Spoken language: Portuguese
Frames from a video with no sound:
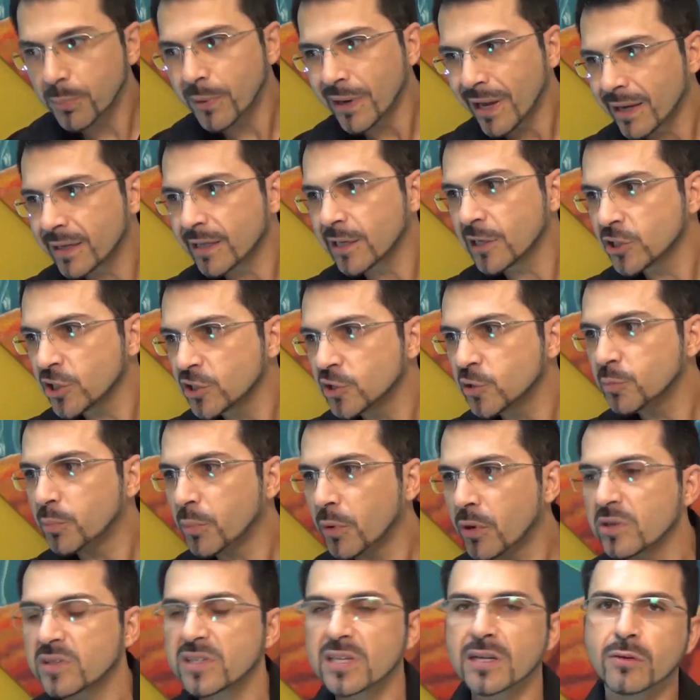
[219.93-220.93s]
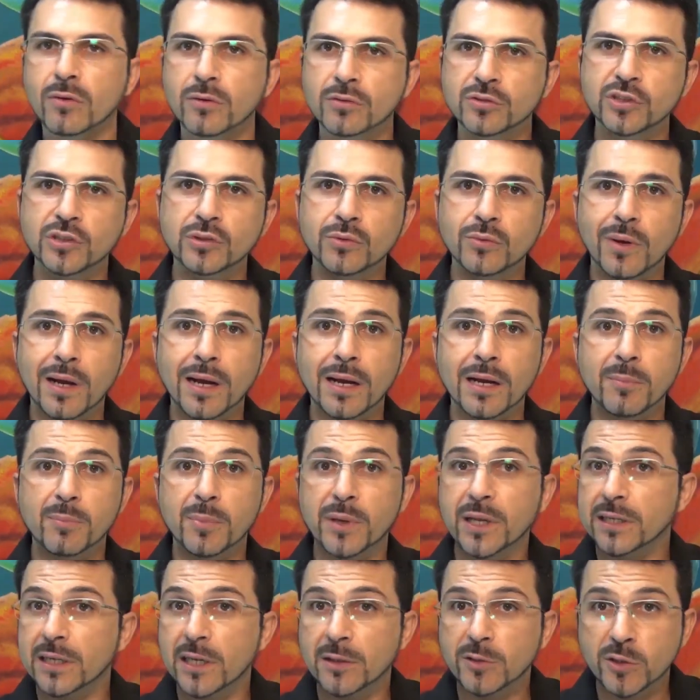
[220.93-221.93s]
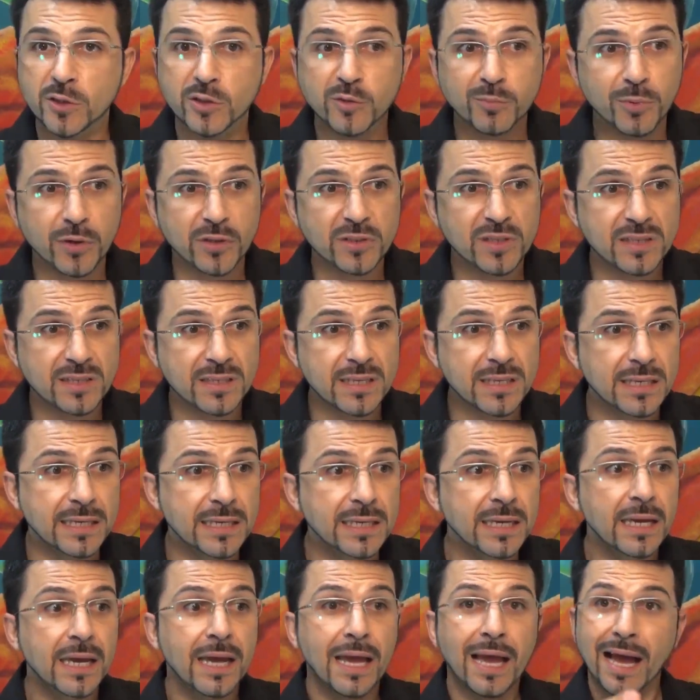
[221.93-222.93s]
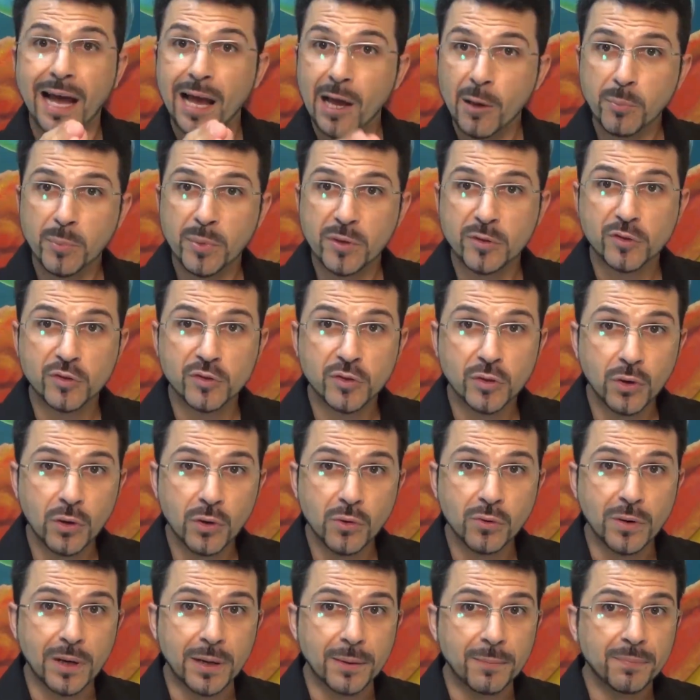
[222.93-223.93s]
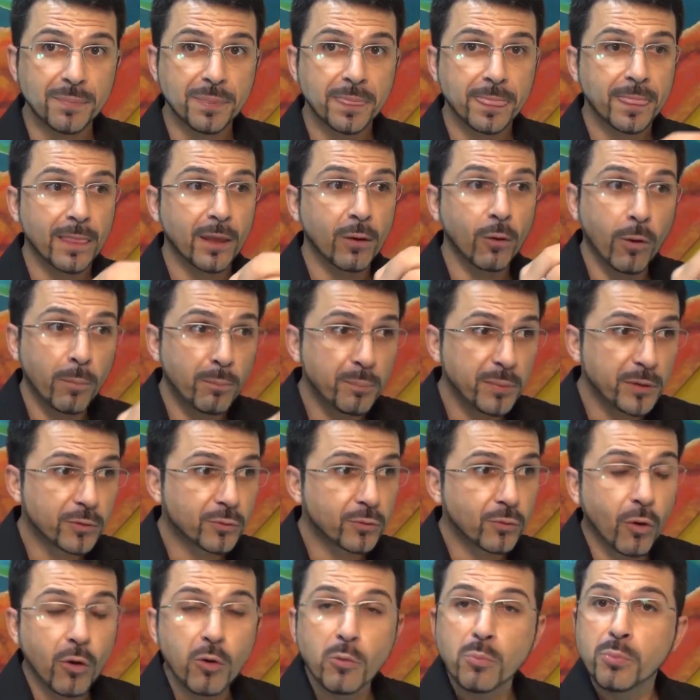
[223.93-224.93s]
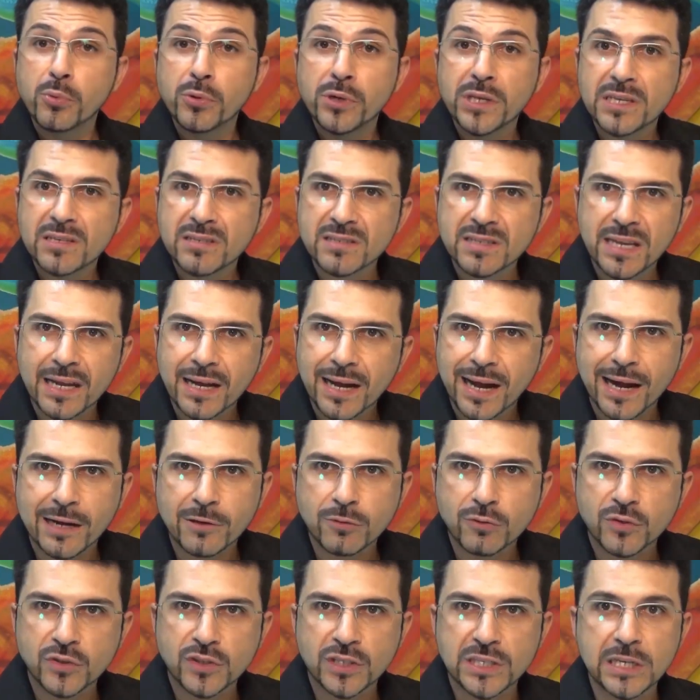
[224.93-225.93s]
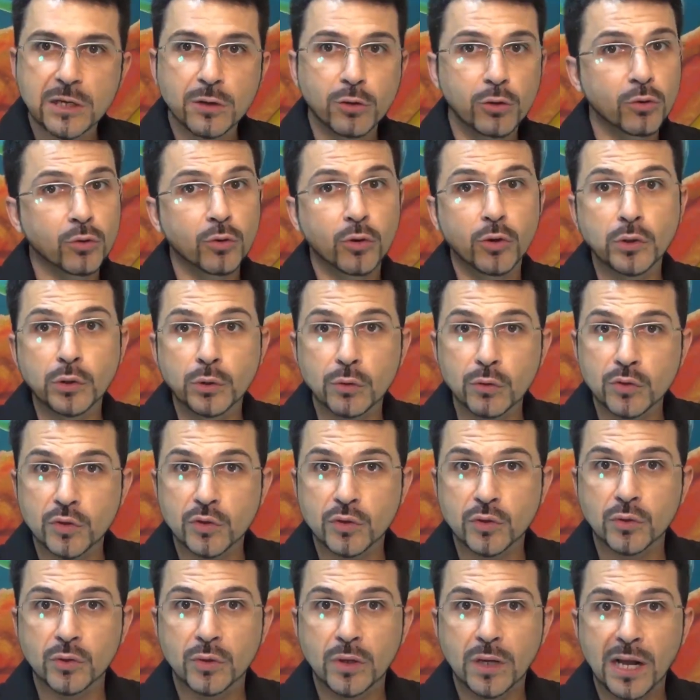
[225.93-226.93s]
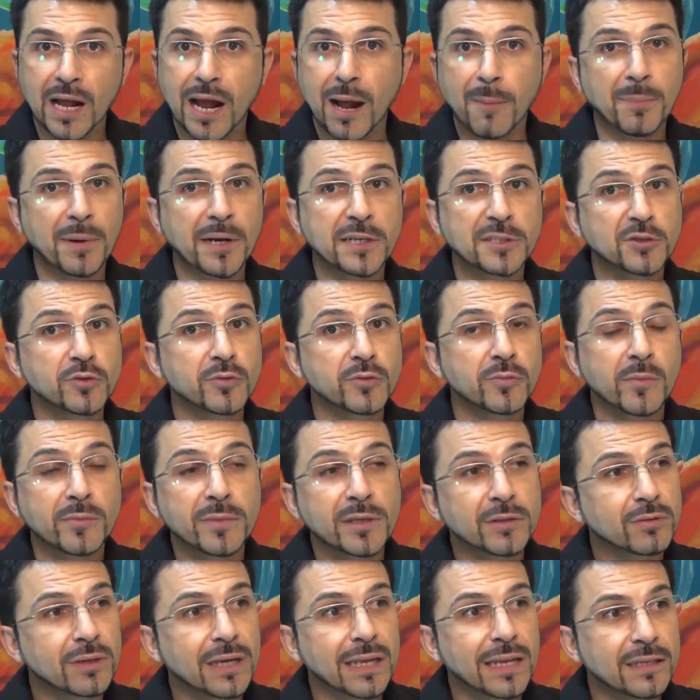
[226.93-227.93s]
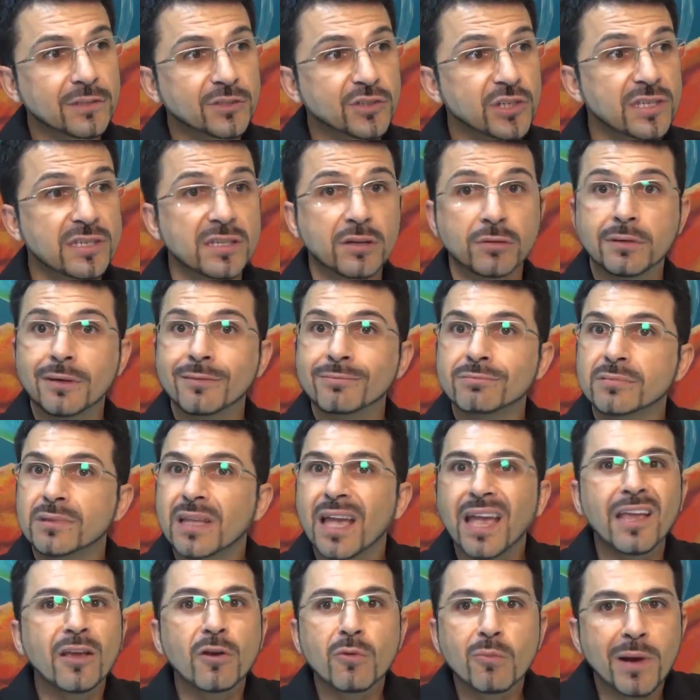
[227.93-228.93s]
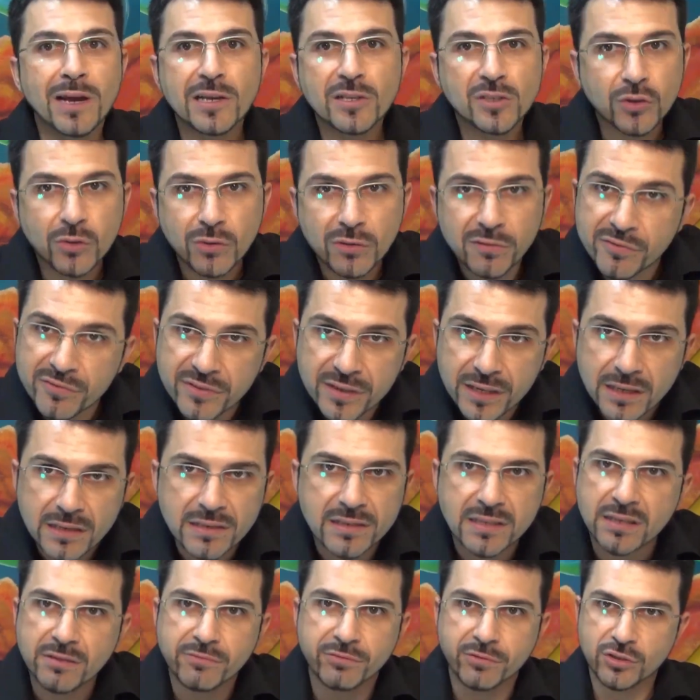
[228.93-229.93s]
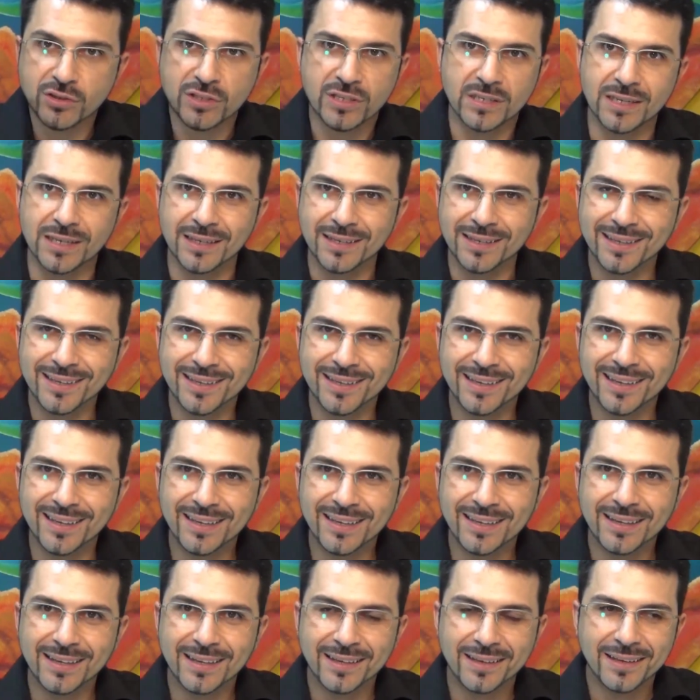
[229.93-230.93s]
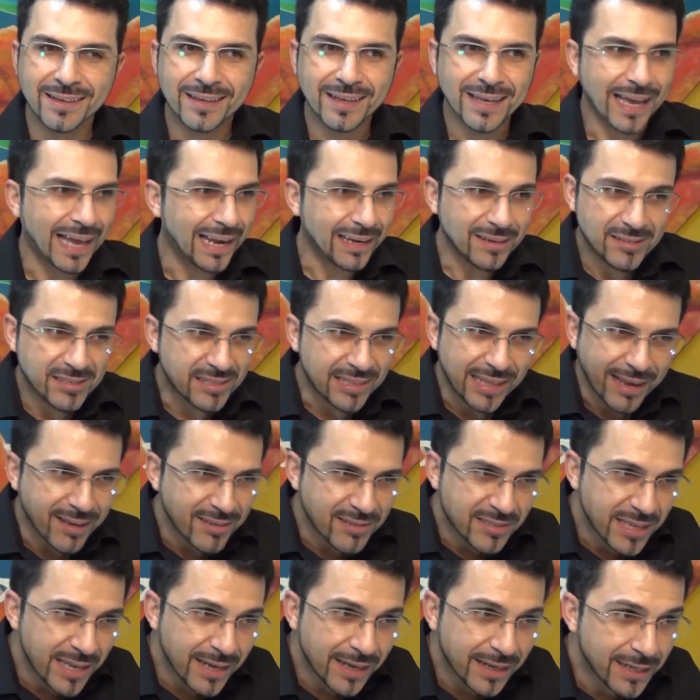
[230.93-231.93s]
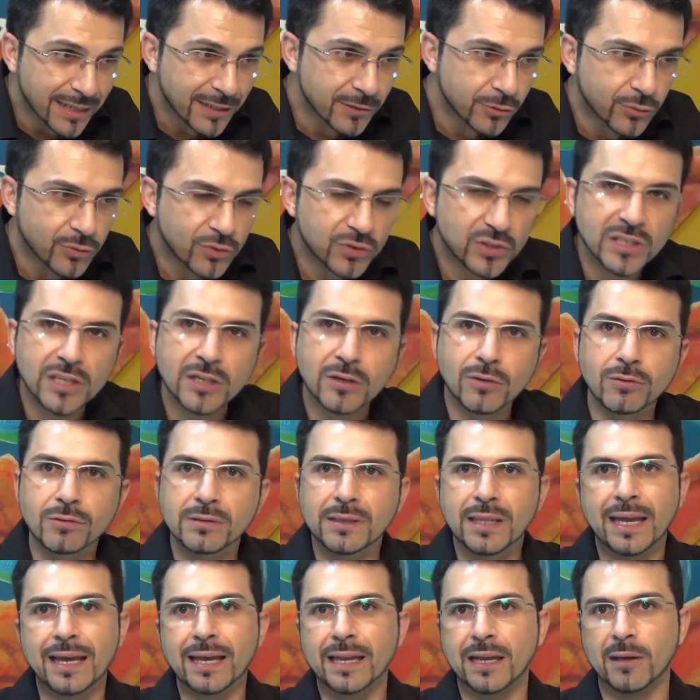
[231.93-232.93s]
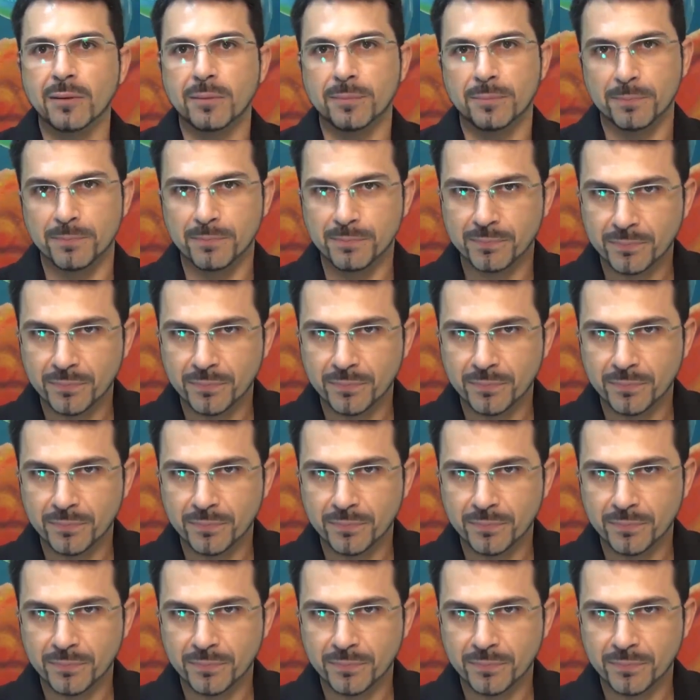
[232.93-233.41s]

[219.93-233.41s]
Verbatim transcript: para que a gente possa continuar, para que a gente possa seguir. A pessoa optou por encerrar o ciclo conosco, a partir do momento que ela diz, eu não tenho mais confiança em você. Ela está encerrando o ciclo dela